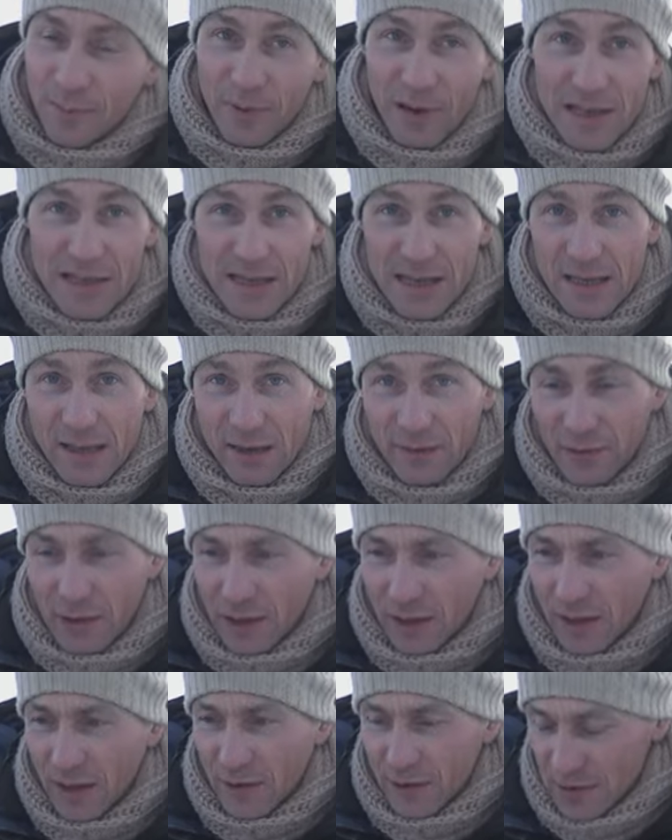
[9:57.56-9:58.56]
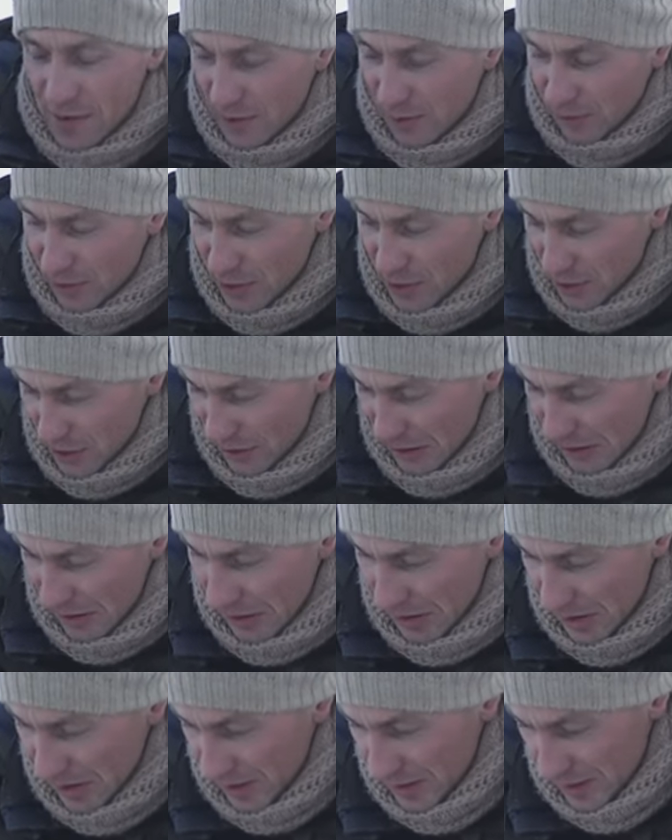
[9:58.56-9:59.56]
нападение, вот такая вот селедочка.
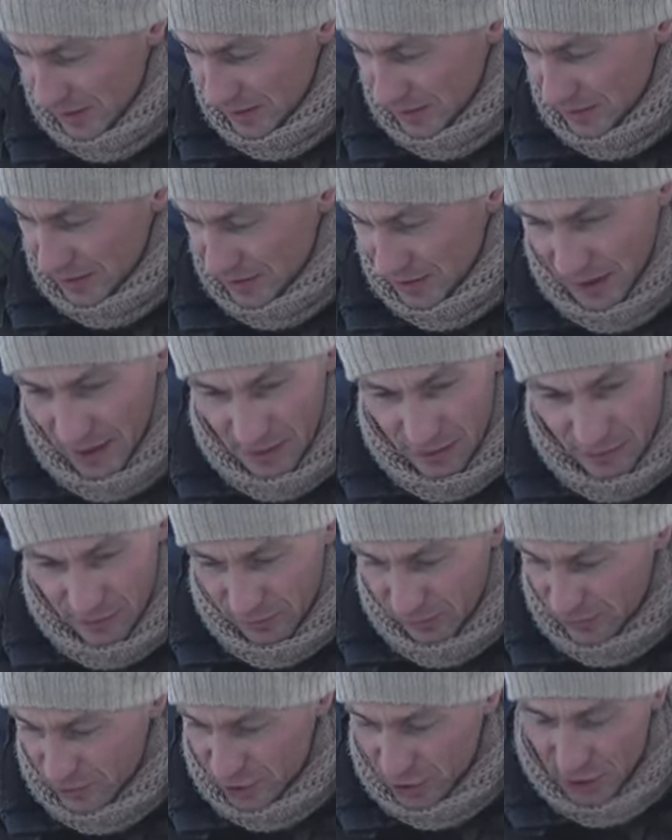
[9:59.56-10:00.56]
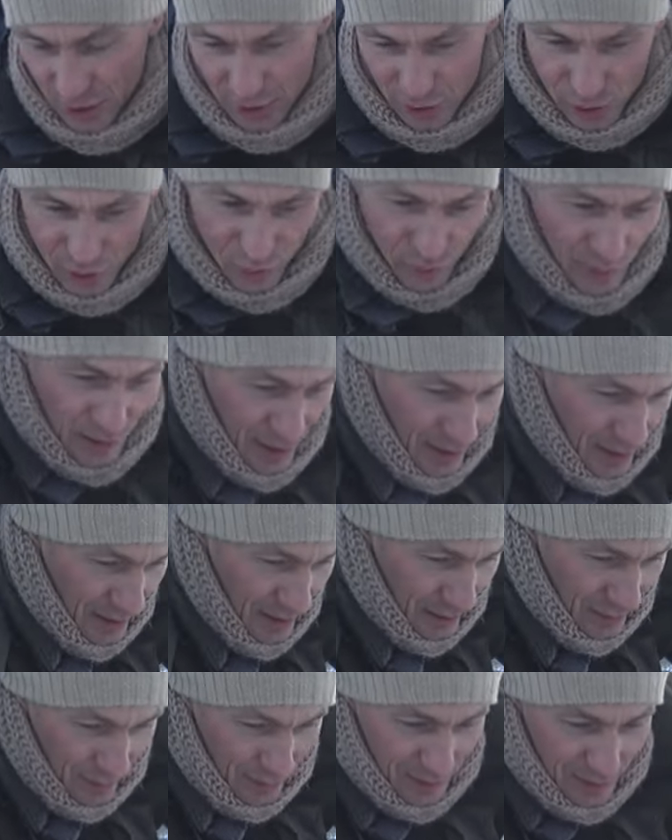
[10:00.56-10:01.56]
Сразу четыре штуки,
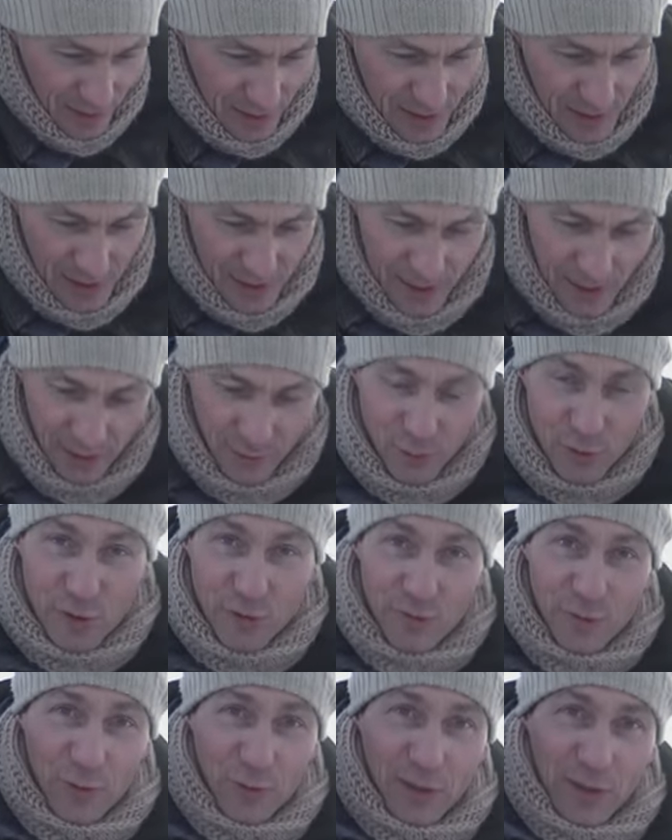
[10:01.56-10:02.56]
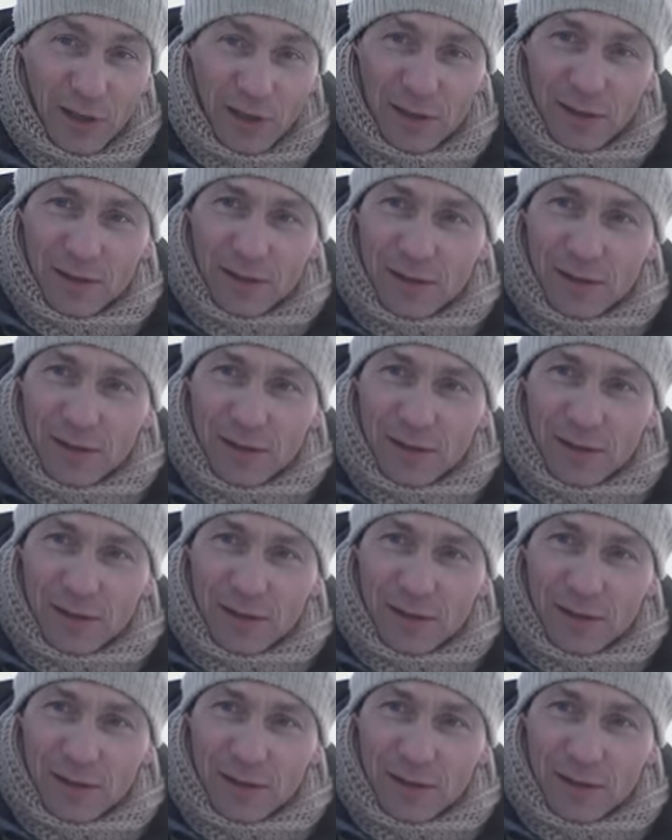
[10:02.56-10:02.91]
одна слетела уже в лунке.